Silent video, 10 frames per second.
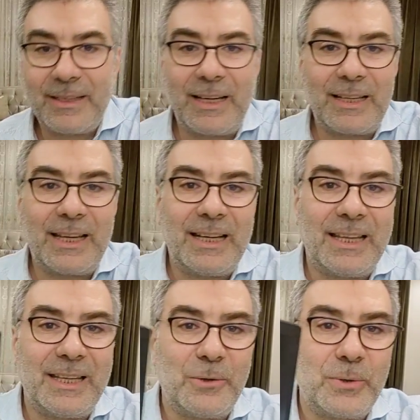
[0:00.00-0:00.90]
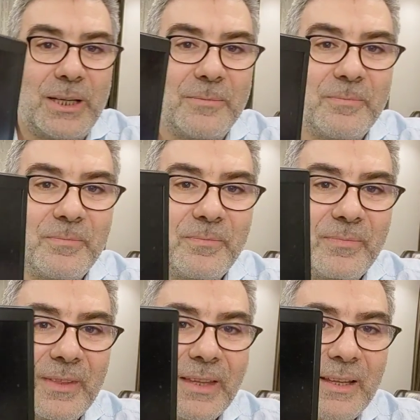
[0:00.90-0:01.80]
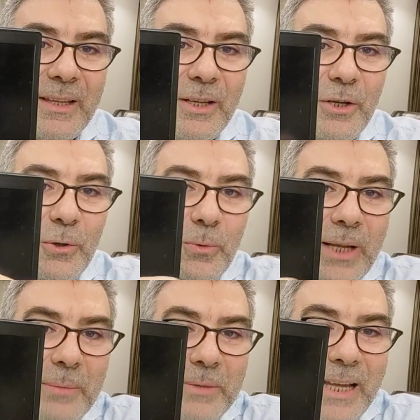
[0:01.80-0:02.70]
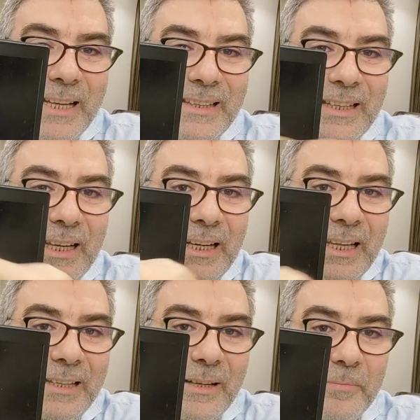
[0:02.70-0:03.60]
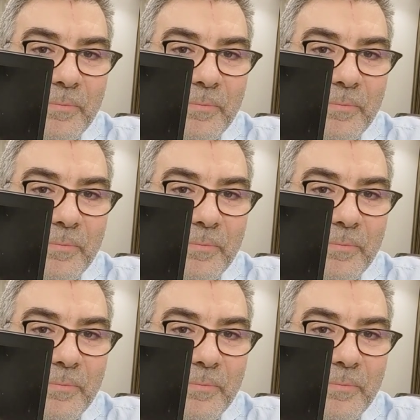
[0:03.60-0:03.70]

الخلايا هنا هنا مئات الخلايا